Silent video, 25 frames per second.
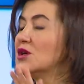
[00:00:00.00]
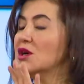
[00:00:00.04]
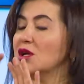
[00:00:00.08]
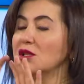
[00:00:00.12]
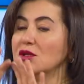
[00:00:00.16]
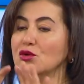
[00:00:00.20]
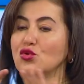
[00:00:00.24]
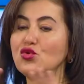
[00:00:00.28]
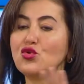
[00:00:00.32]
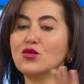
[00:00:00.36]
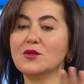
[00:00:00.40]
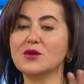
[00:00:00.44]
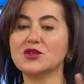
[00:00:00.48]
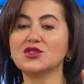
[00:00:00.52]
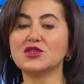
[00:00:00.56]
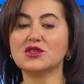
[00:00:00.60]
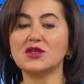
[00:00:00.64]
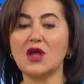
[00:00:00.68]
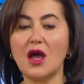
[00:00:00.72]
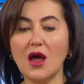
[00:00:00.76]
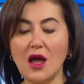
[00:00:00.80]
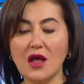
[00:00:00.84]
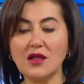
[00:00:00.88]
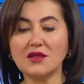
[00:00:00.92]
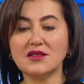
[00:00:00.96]
Kalın kumaşın
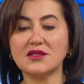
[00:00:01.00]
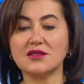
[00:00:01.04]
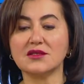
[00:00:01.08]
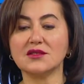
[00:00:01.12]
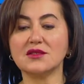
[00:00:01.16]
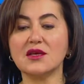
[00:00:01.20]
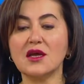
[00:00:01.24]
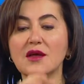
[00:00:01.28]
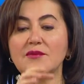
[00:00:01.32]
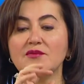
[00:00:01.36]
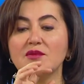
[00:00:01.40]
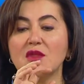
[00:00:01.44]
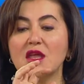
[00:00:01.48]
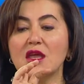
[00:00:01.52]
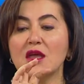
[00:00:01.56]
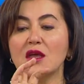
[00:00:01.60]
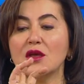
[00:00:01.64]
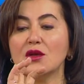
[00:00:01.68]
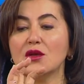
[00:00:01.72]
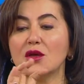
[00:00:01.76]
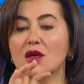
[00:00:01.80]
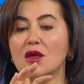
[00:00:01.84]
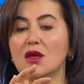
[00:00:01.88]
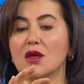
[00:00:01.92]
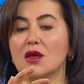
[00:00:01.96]
altında
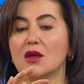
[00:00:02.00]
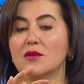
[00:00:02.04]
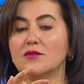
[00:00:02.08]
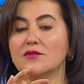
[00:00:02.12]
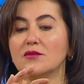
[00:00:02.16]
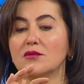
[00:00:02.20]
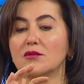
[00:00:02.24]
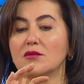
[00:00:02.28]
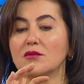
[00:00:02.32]
e,